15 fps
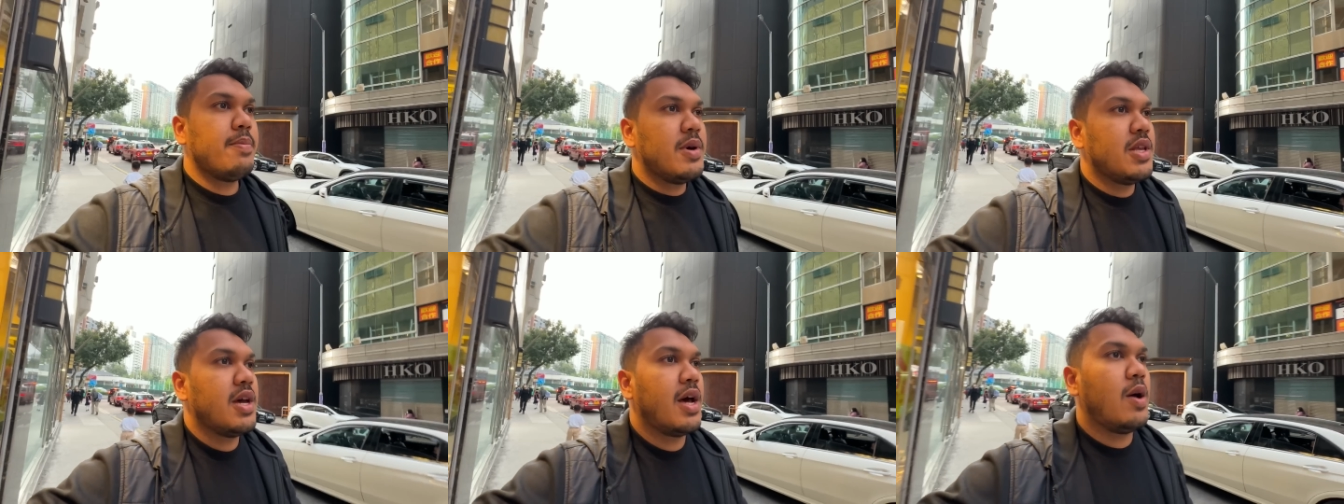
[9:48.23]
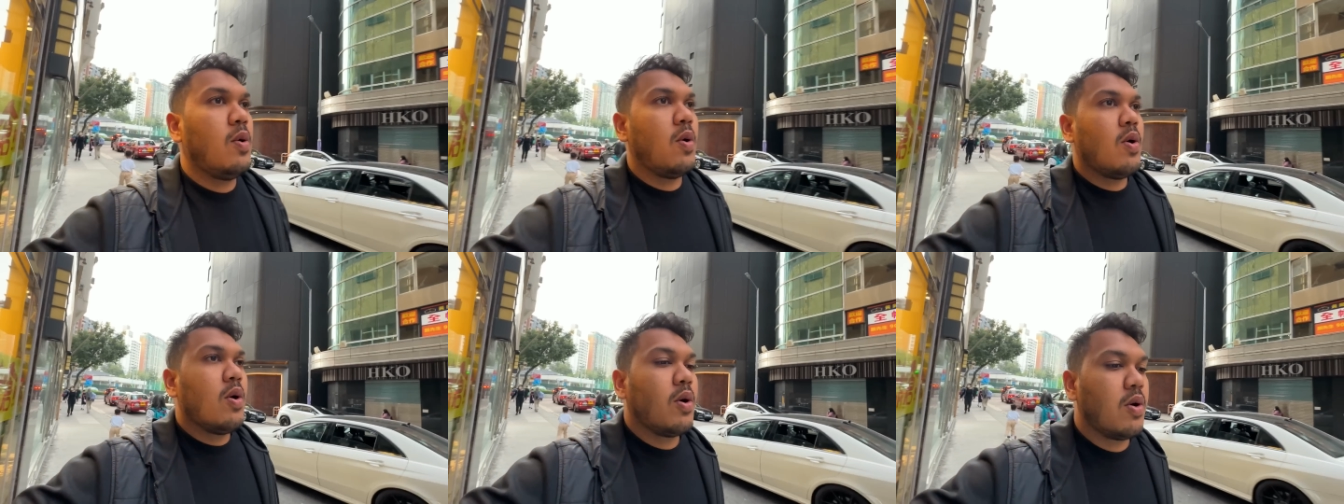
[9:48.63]
मैं जा रहा हूँ
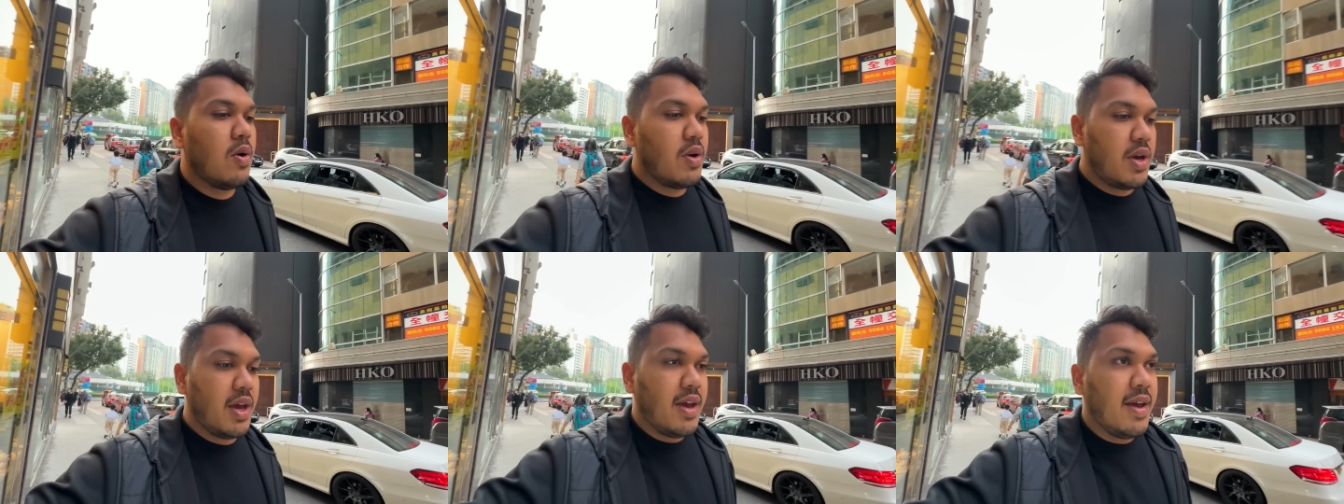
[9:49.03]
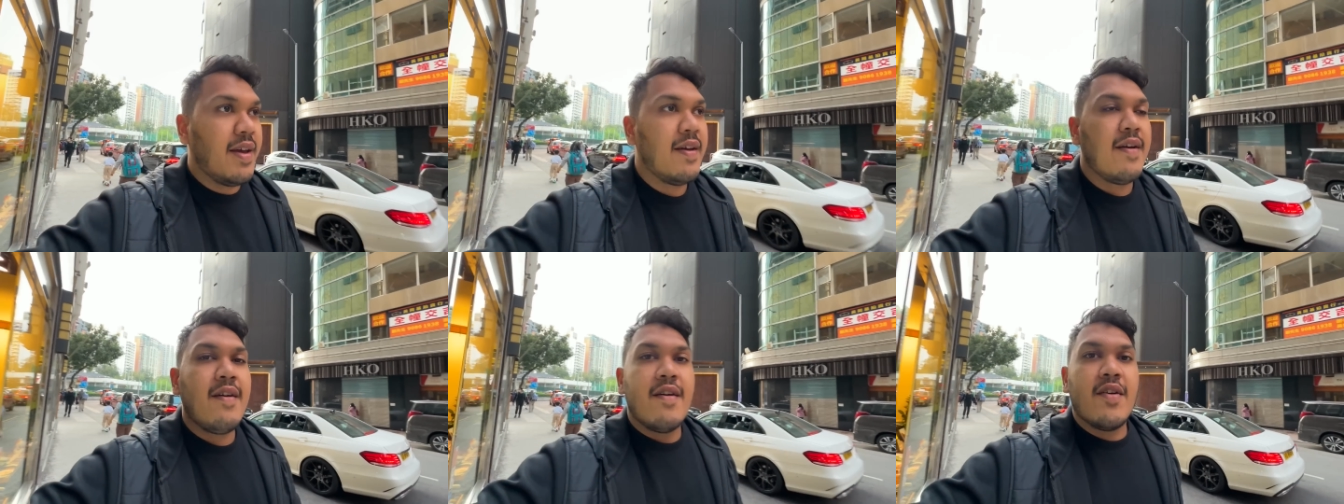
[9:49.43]
हांगकॉन्ग के
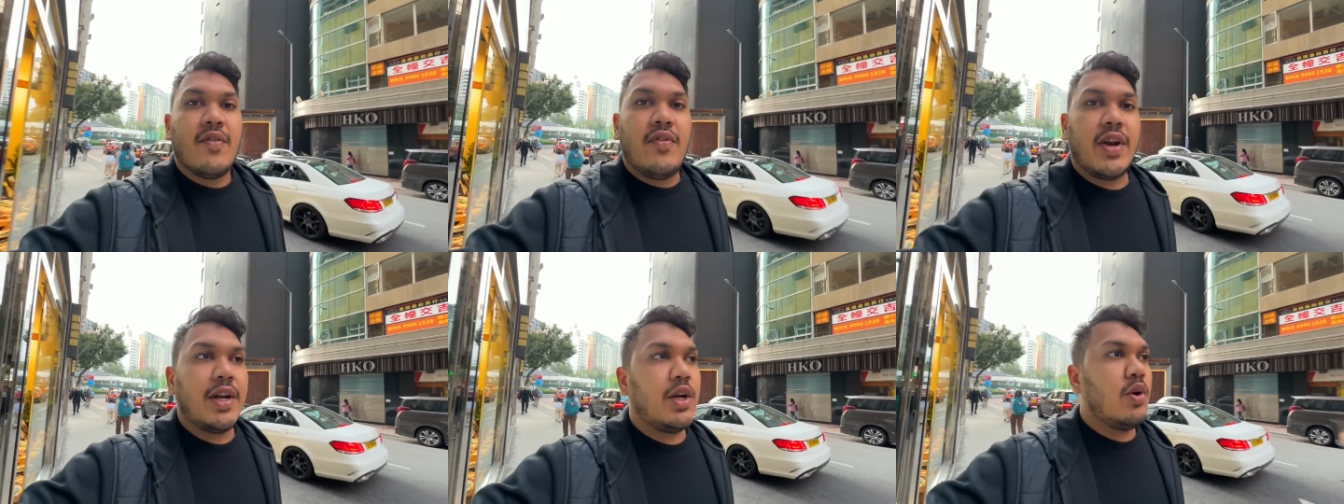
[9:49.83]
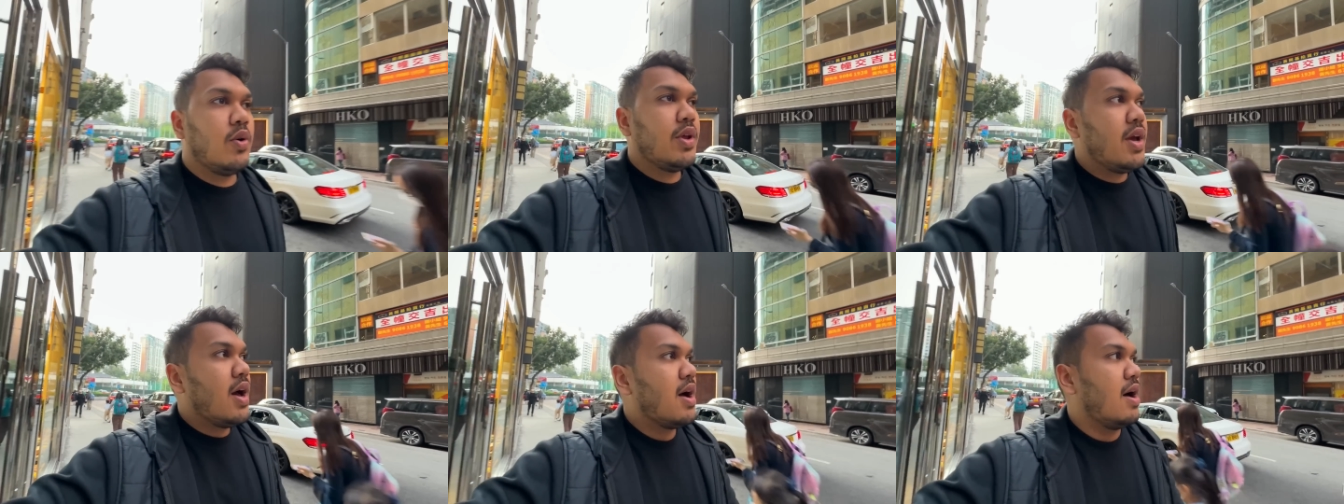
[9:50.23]

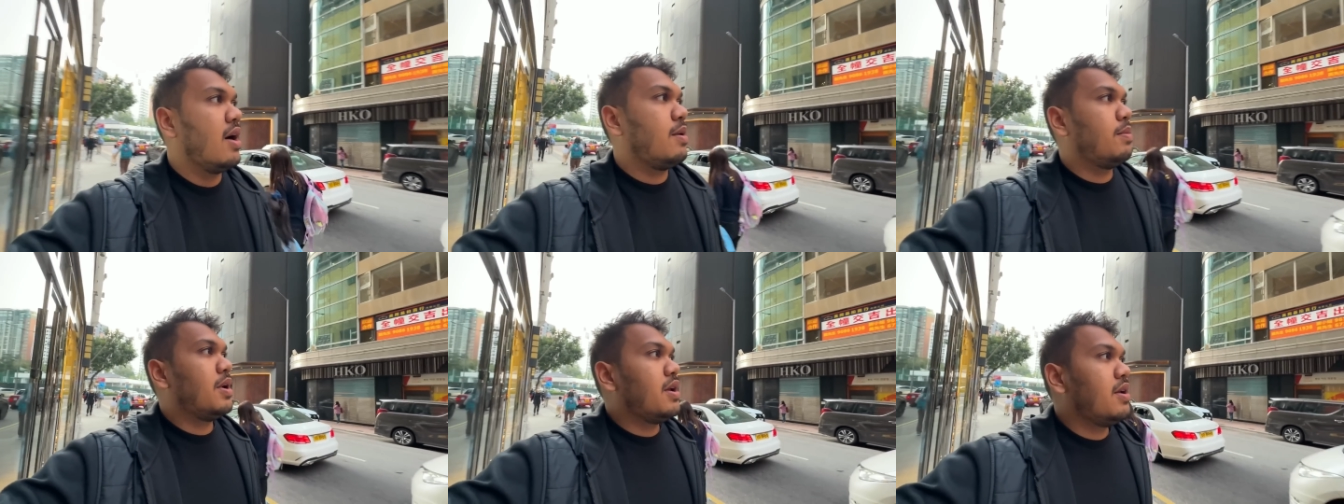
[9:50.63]
विक्टोरिया हार्बर